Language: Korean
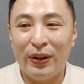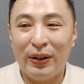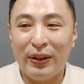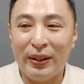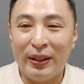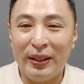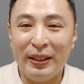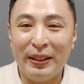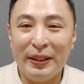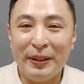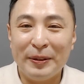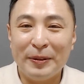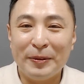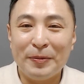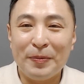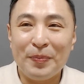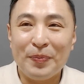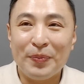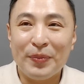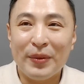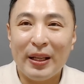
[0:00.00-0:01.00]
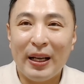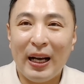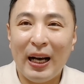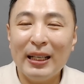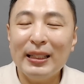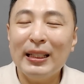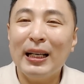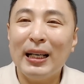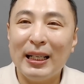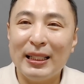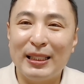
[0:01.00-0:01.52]
예?
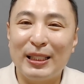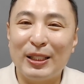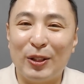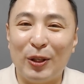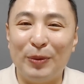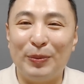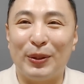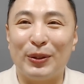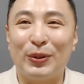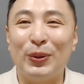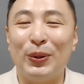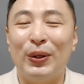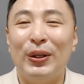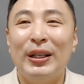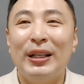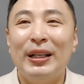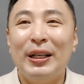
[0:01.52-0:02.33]
하나 가질 거면 또,